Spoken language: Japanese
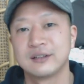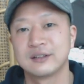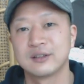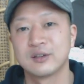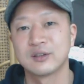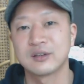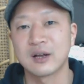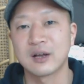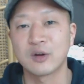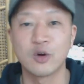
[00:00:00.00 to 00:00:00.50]

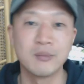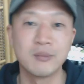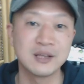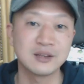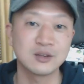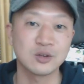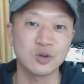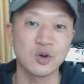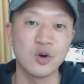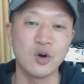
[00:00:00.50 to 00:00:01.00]
その他
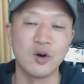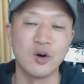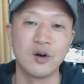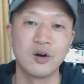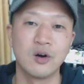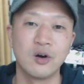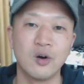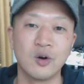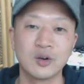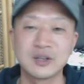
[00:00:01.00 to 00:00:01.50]
コメント等
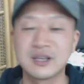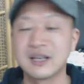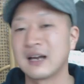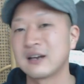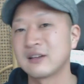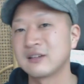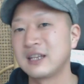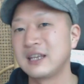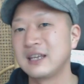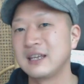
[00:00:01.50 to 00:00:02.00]
お気
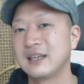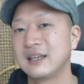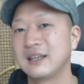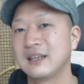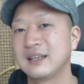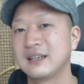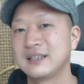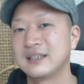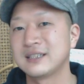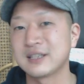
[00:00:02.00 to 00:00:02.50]
軽に
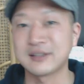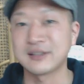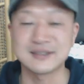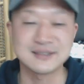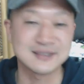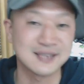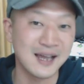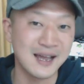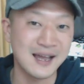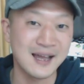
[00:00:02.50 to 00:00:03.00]
してくだ
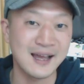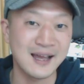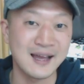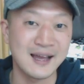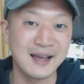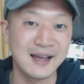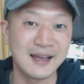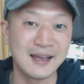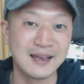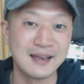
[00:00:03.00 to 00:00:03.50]

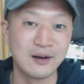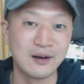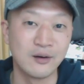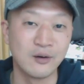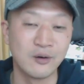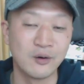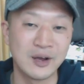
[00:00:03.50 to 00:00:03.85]
さい。